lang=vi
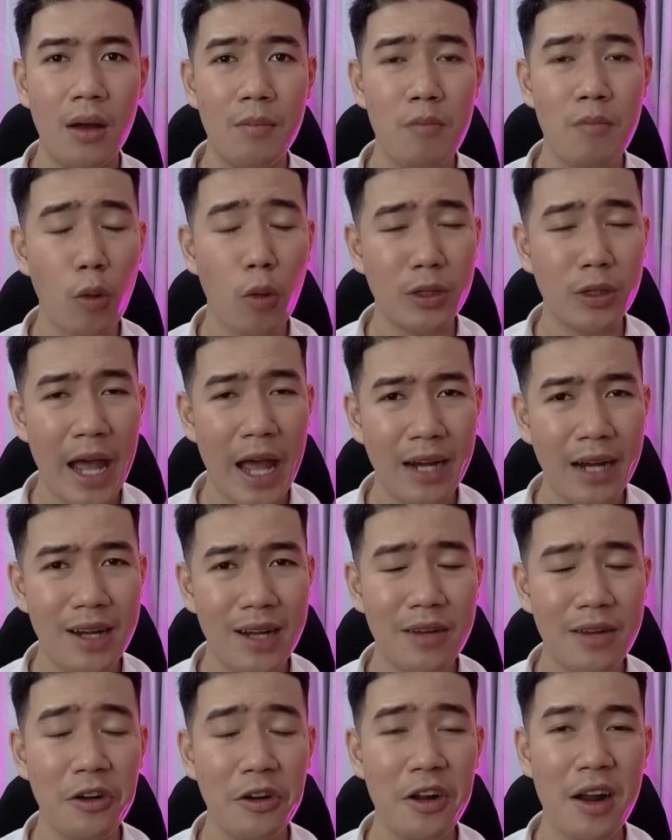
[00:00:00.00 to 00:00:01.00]
một tháng
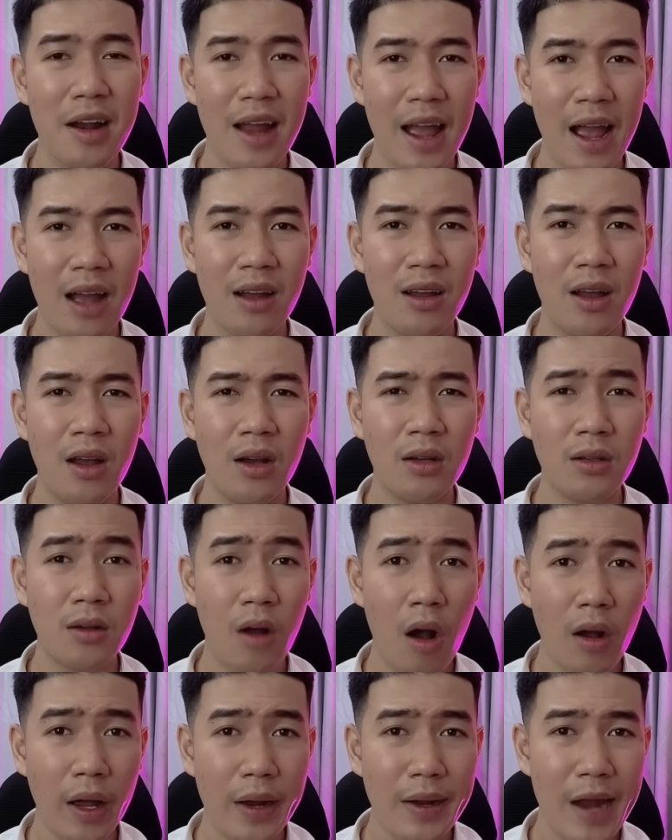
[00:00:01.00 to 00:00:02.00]
nay rất là lạ
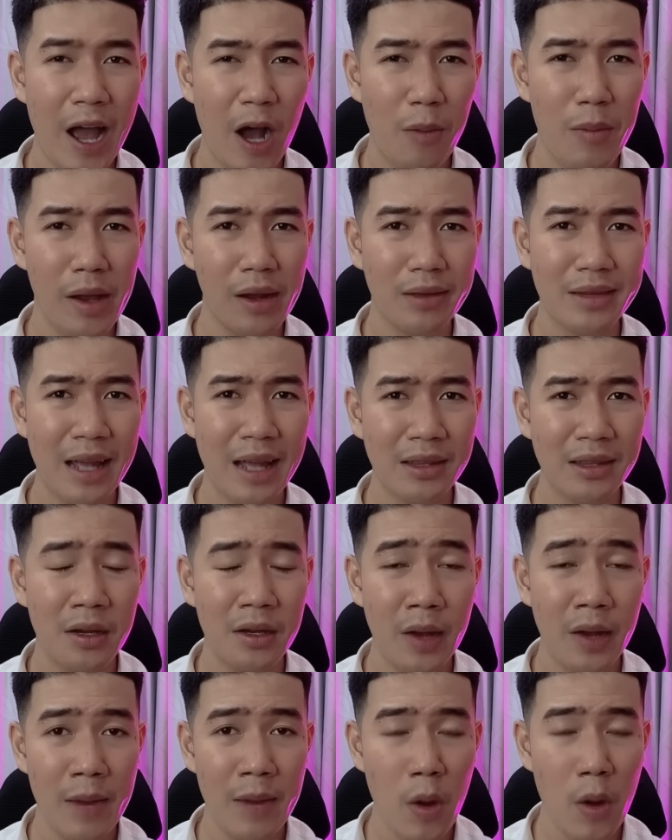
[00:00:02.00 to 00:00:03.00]
có khi nào bị người ta
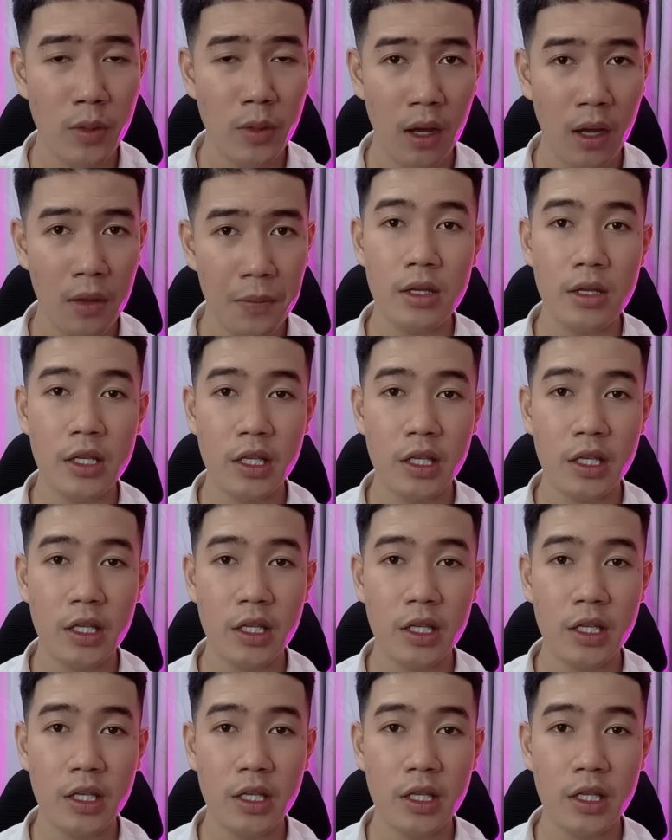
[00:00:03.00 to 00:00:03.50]
thư ếm không vậy